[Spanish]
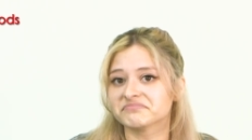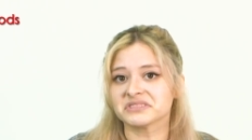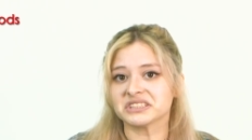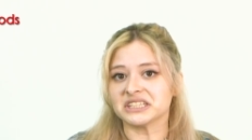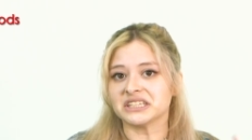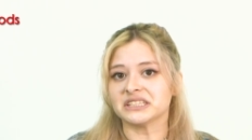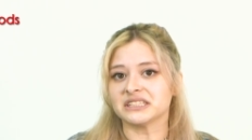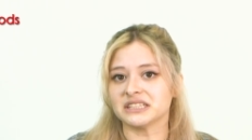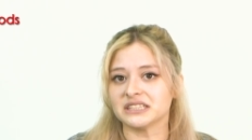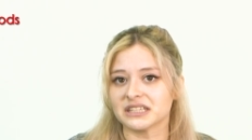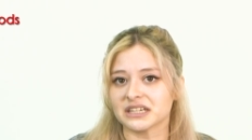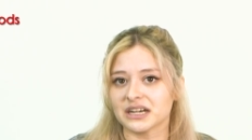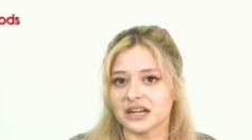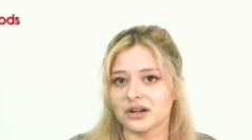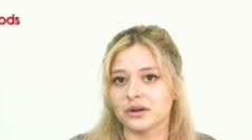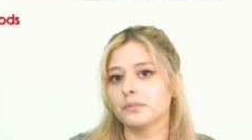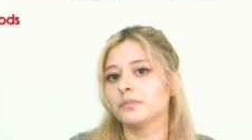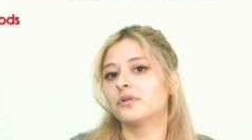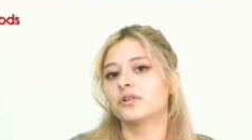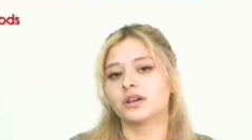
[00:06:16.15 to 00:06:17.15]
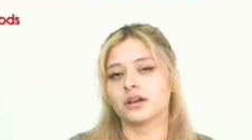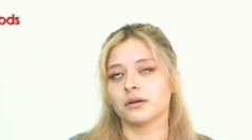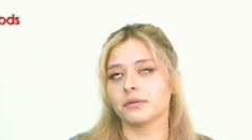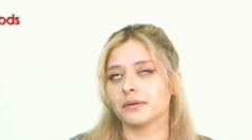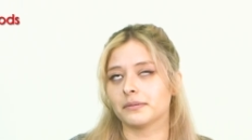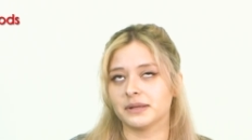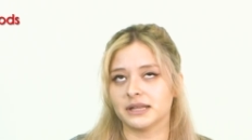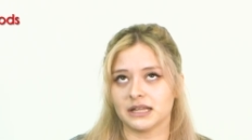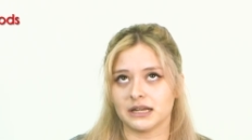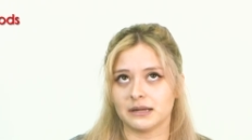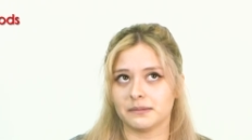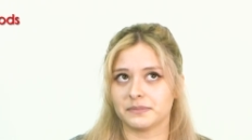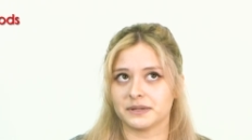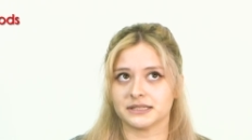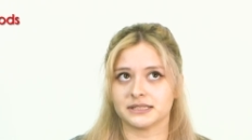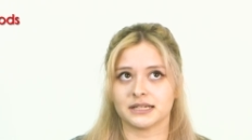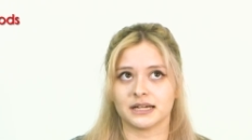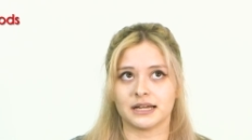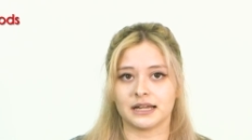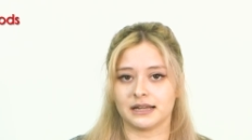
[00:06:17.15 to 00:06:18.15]
se desintegraron porque obviamente la
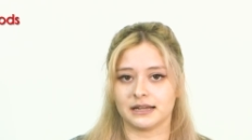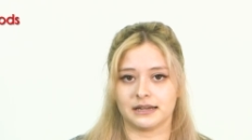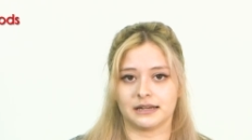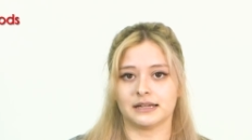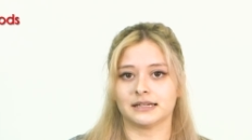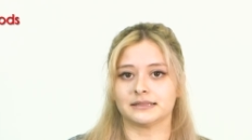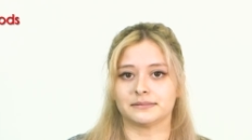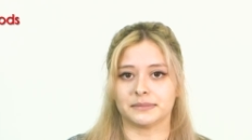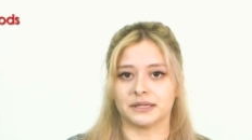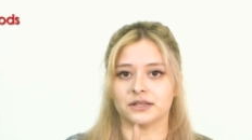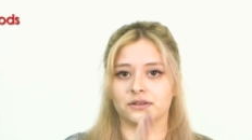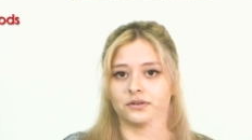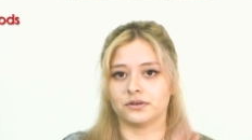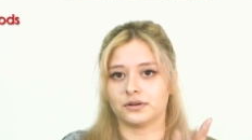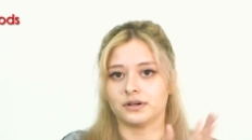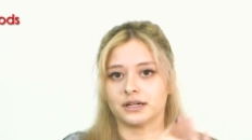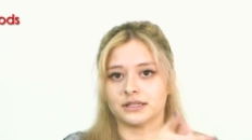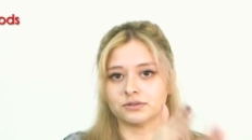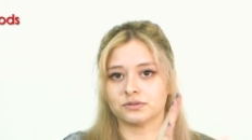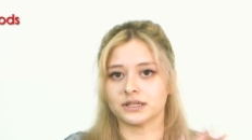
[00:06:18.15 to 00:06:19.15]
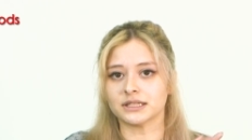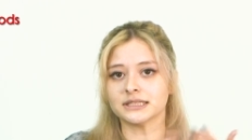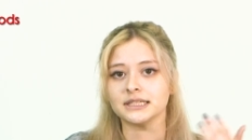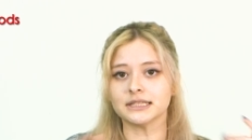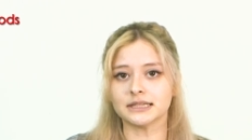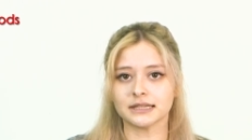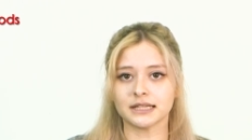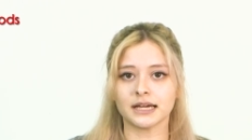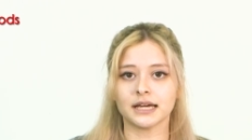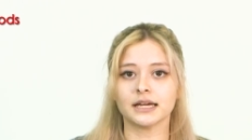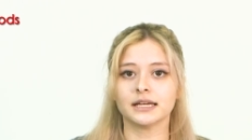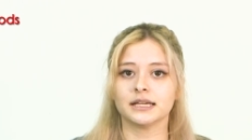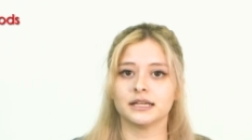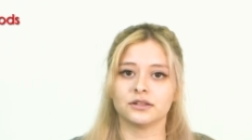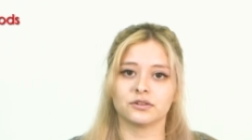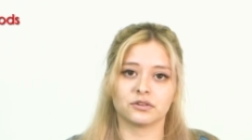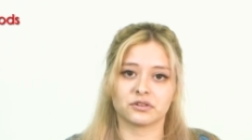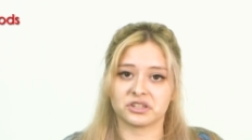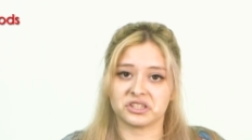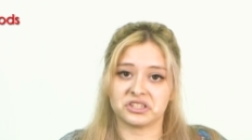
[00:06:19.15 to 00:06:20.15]
empresa las mandó a su casita y
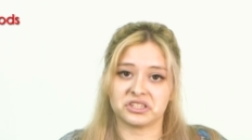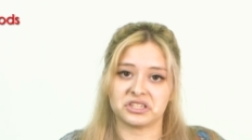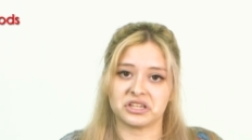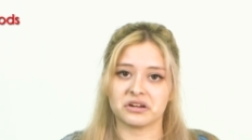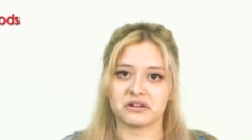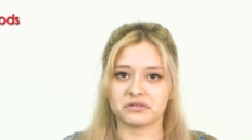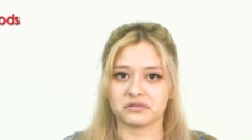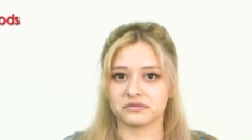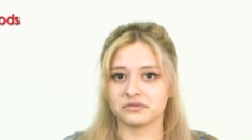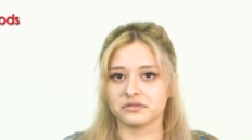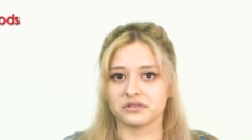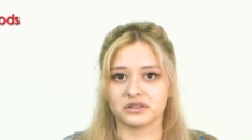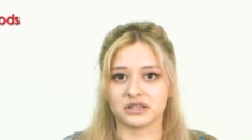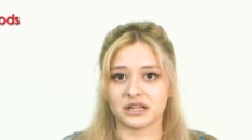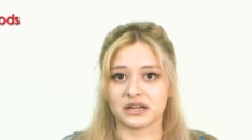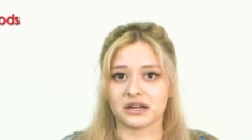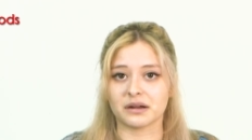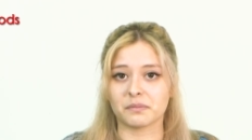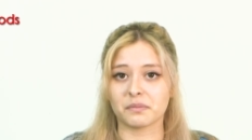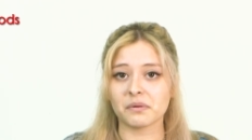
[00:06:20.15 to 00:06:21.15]
no quisieron tener